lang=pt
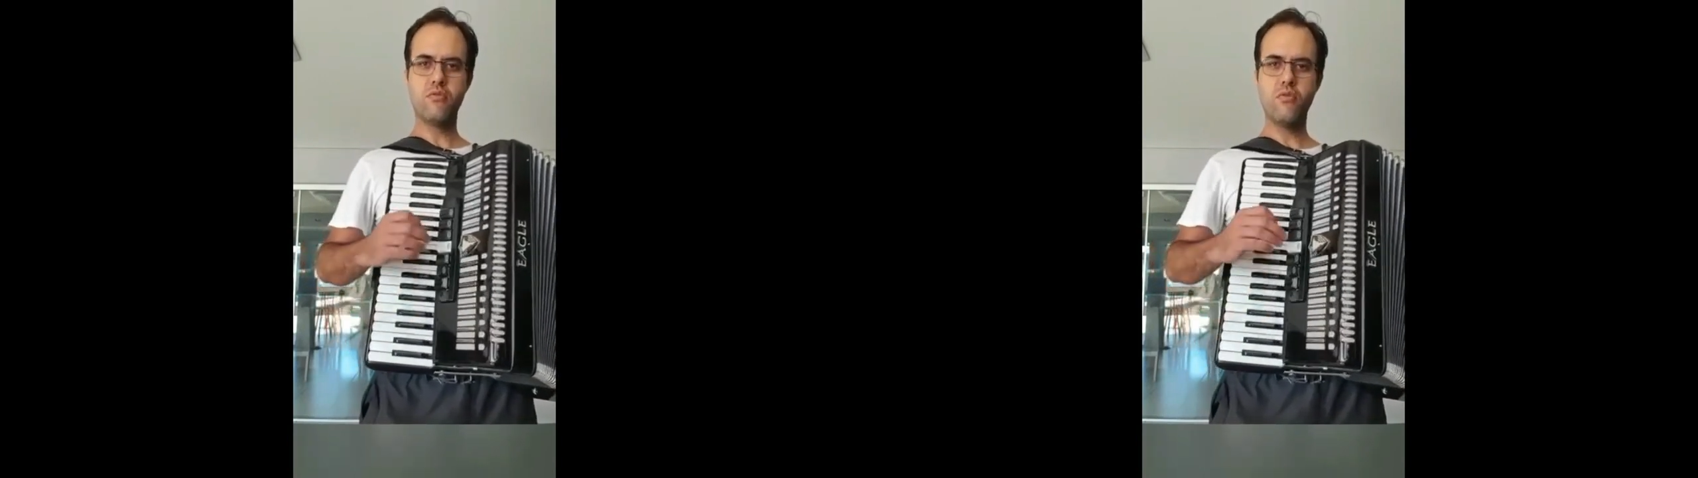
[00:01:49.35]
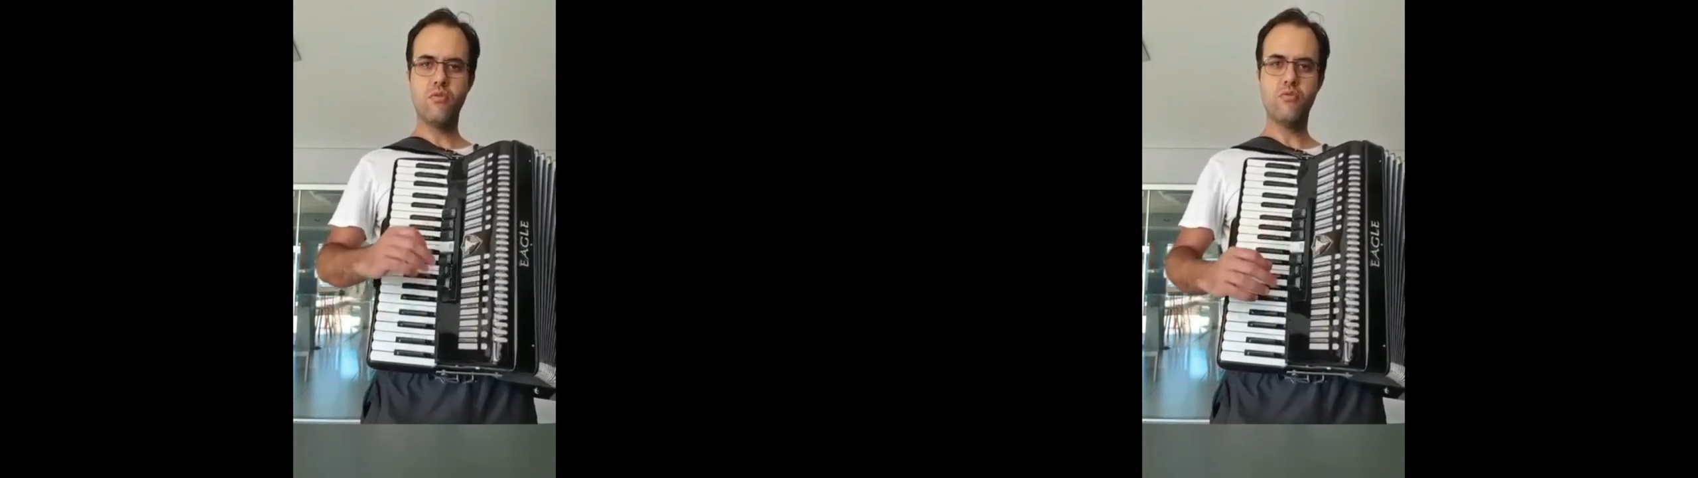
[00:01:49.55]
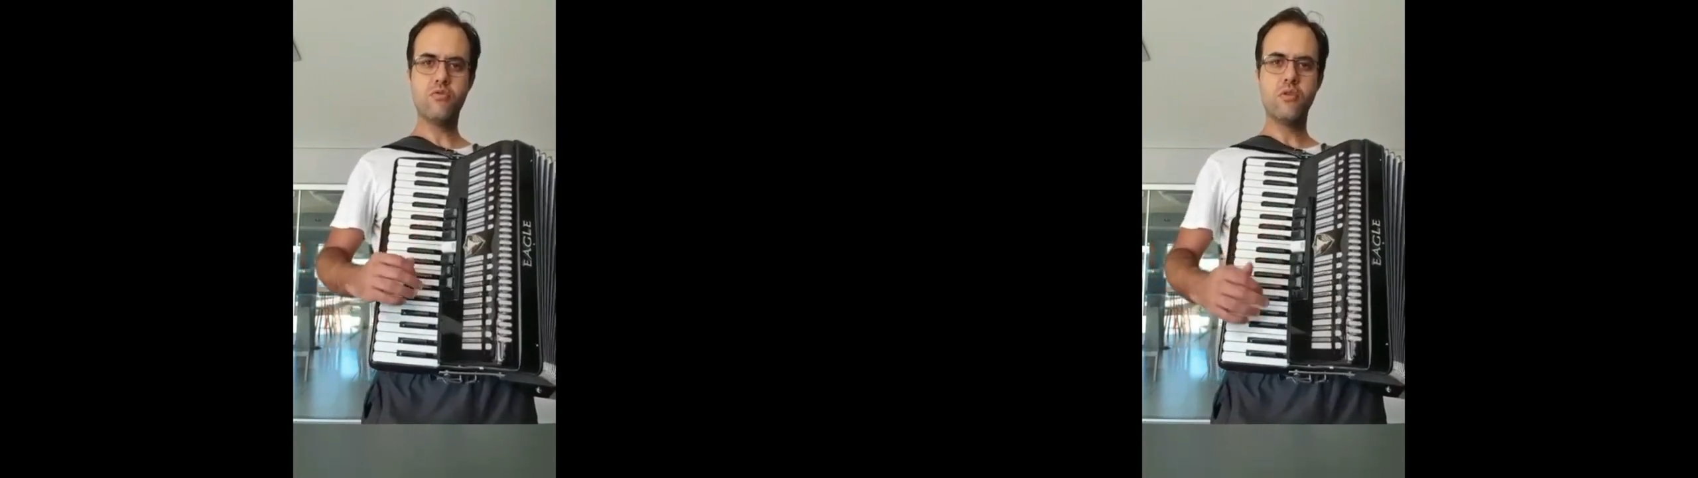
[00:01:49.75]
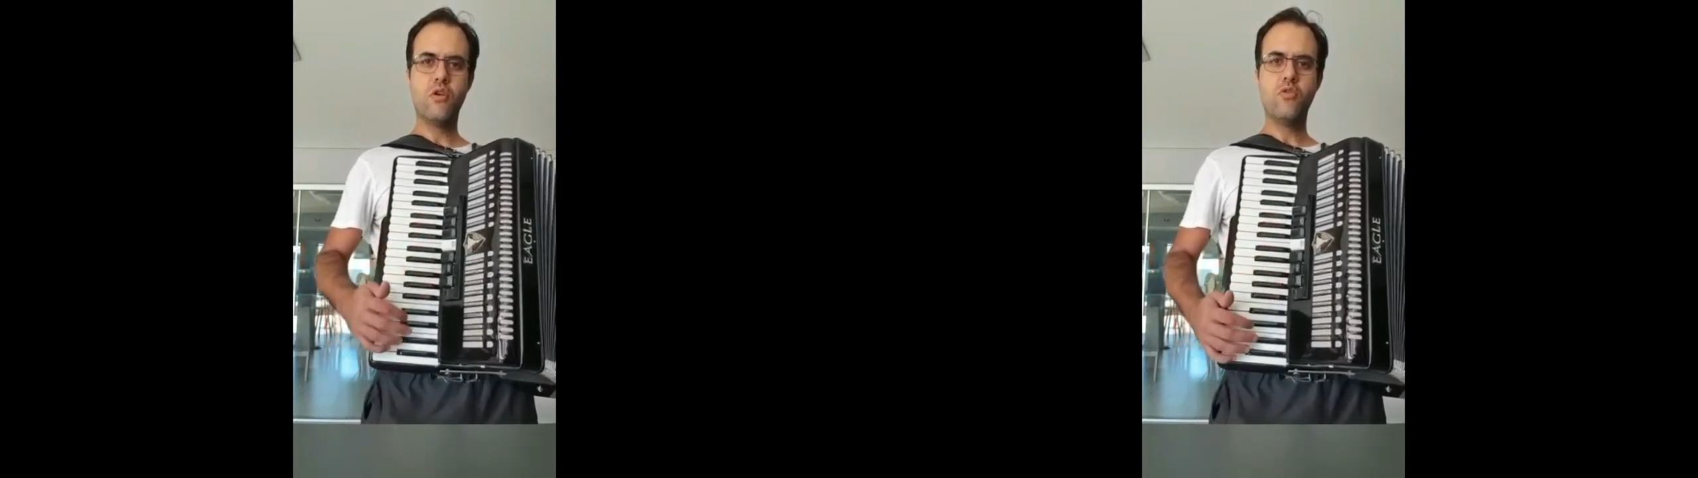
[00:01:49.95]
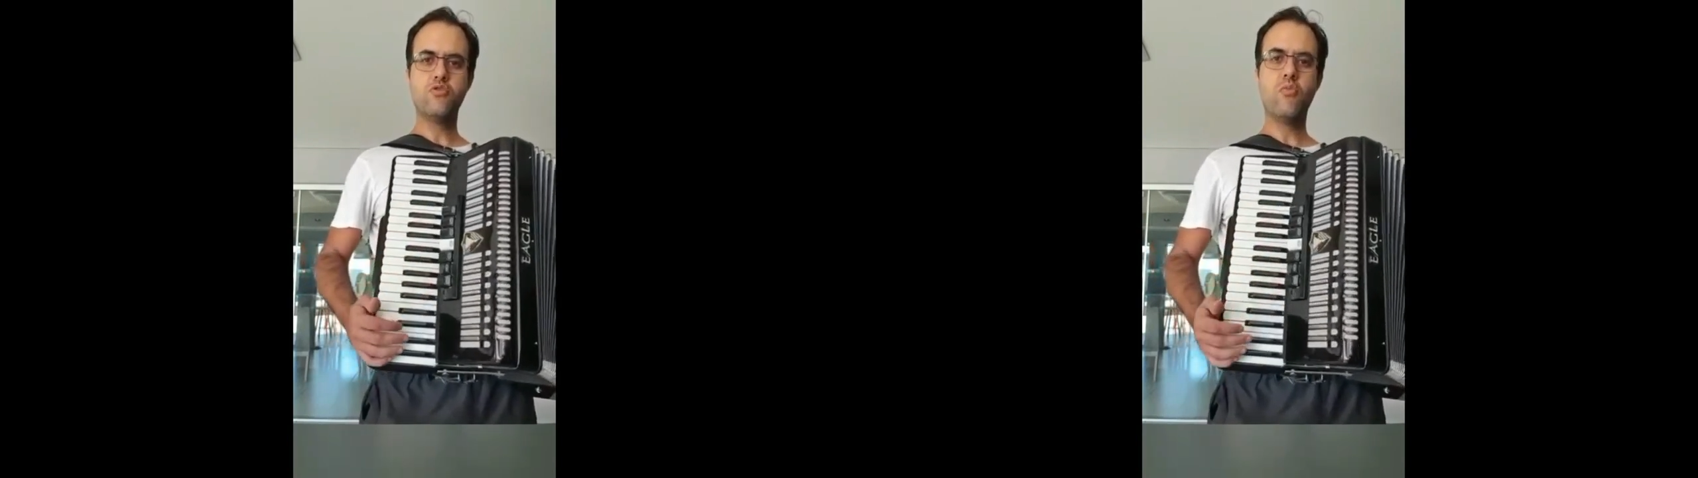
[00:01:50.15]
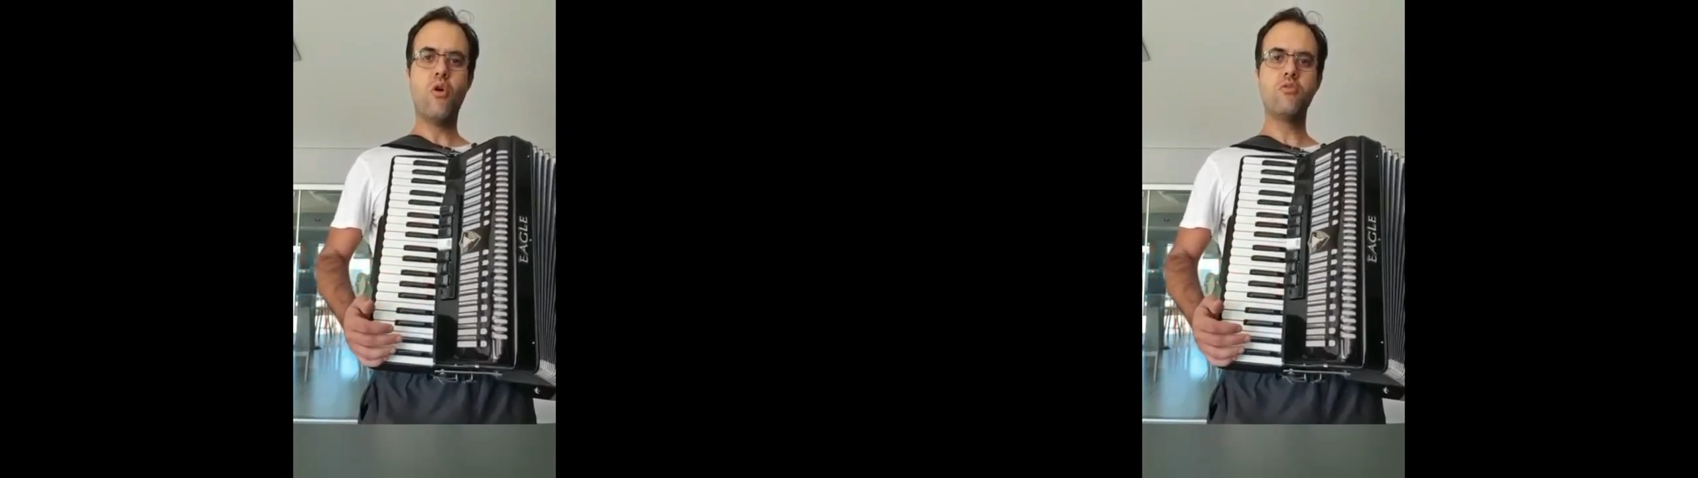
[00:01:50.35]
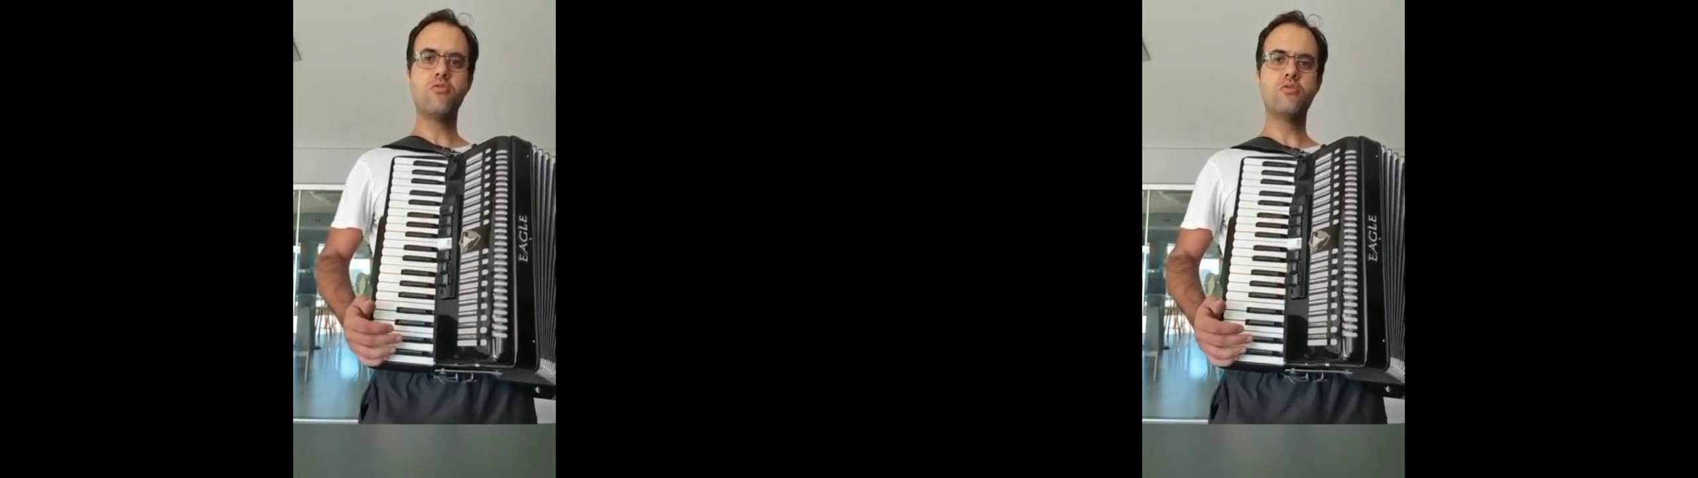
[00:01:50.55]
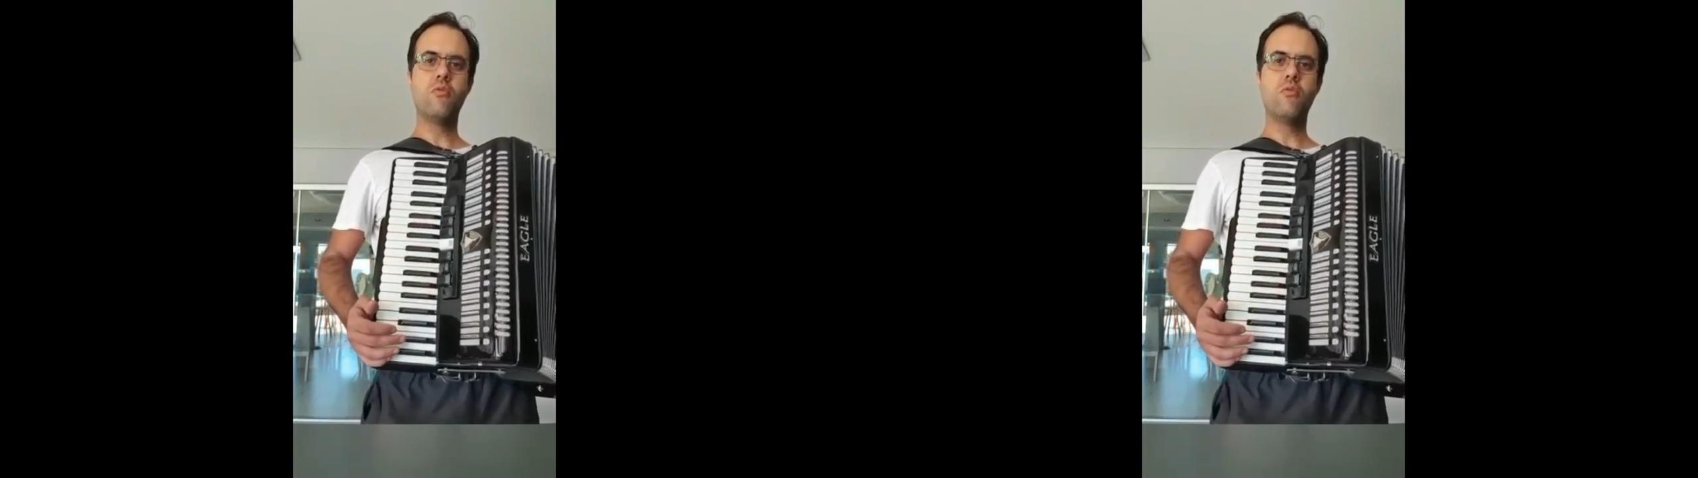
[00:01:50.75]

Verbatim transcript: Os, os módulos